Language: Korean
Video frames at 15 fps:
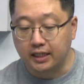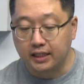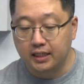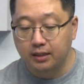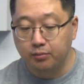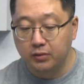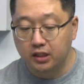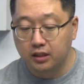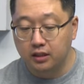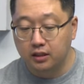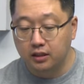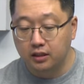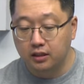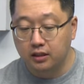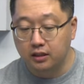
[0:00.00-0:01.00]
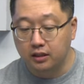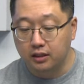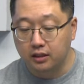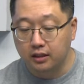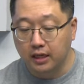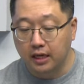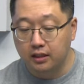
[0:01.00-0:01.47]

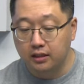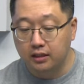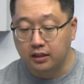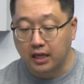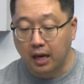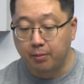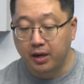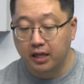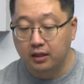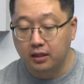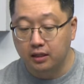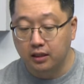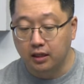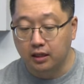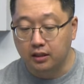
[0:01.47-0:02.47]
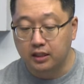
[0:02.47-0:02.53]
심즈라는 개발 아,